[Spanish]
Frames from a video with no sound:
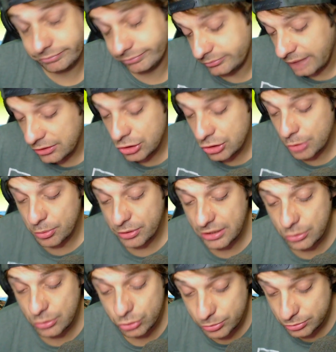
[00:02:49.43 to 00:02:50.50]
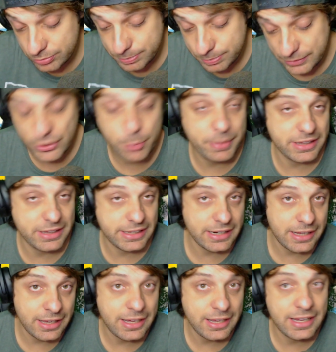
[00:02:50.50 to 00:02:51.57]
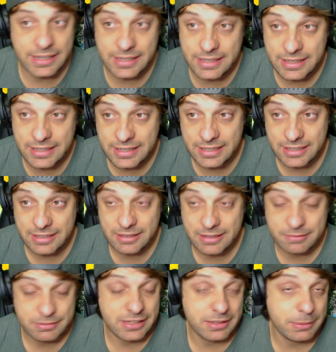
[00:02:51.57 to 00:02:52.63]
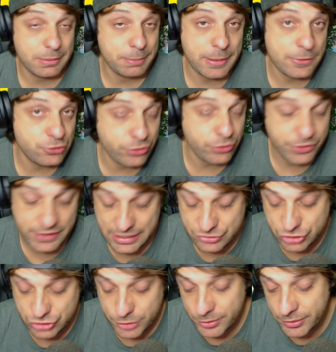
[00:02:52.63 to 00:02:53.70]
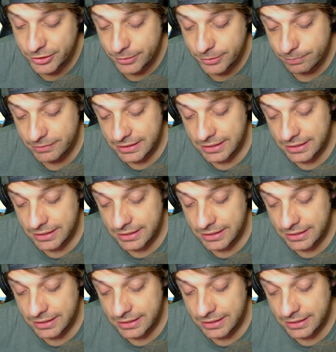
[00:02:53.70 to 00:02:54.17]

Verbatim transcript: no me voy a, Prefiero perderla a, que suceda esto, pero bueno.